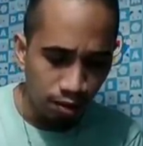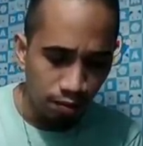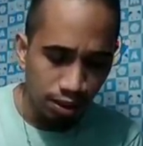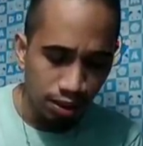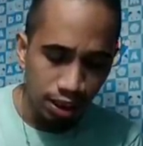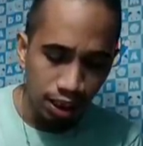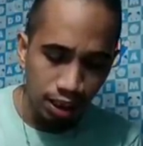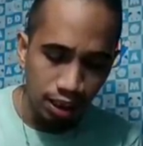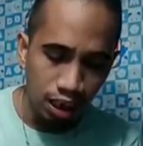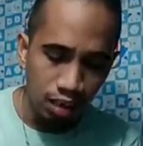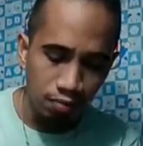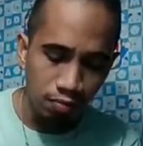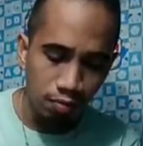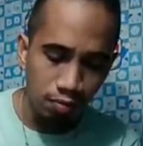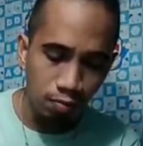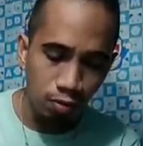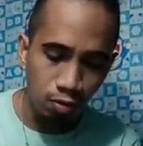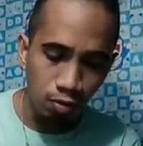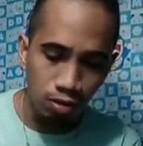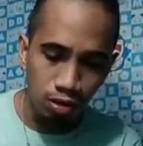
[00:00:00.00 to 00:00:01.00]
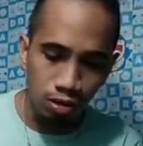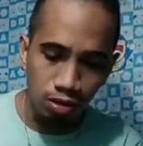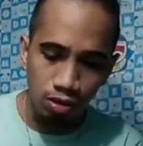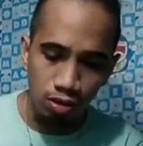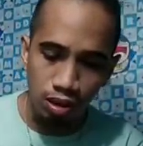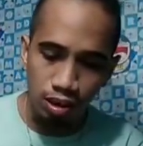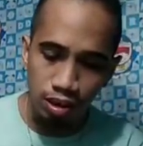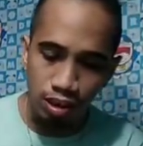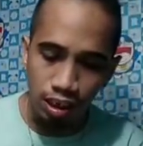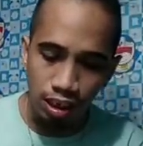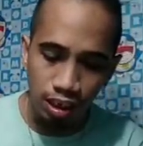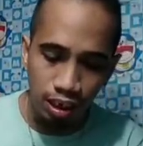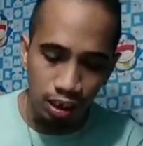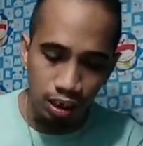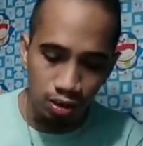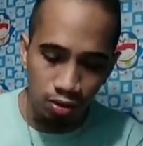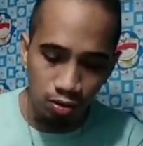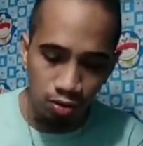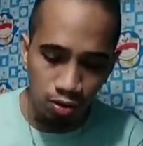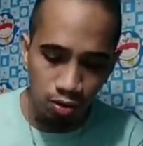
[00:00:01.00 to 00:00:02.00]
magsasama po ako dito ng
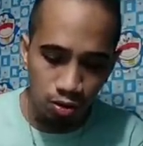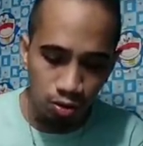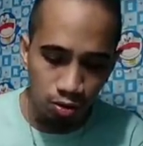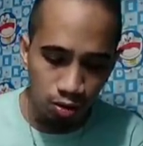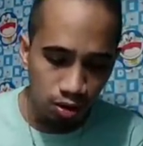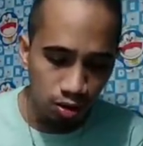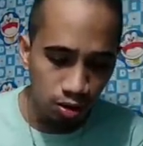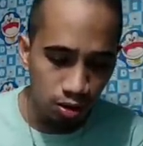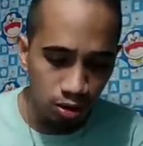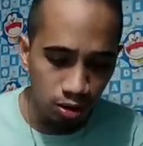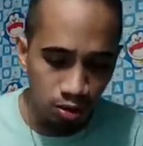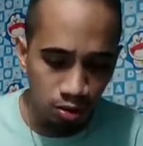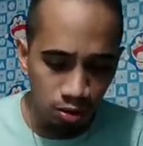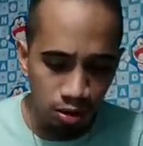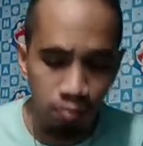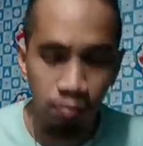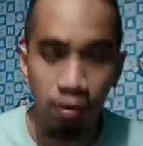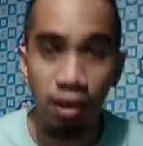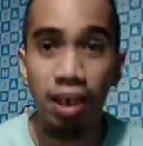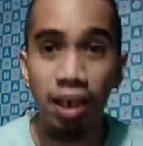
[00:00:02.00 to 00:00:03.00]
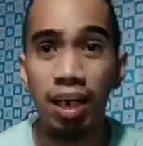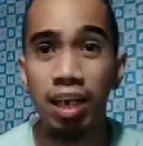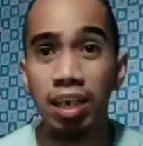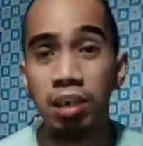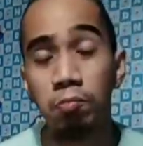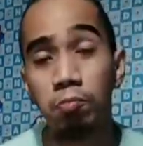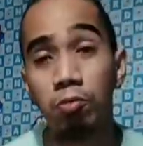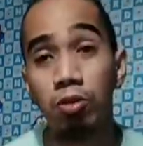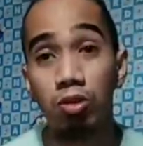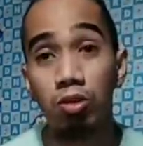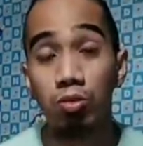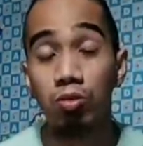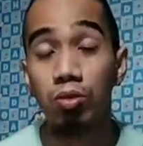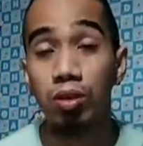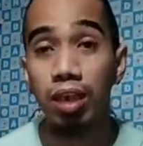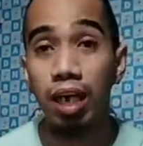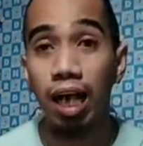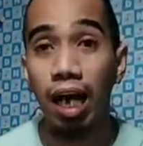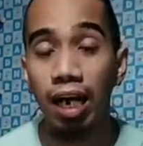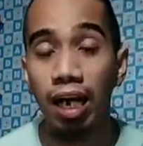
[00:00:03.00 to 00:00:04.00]
second choice ko third choice parehas po itong
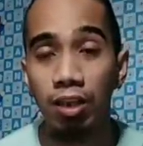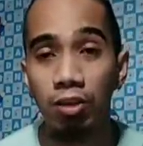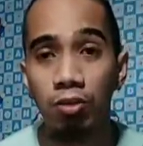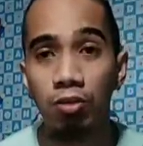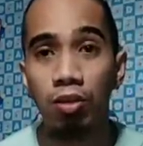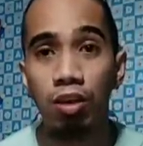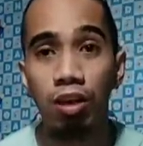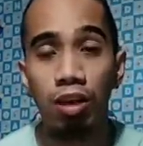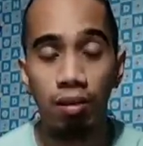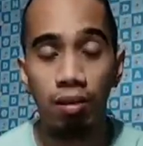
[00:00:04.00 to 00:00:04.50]
dihado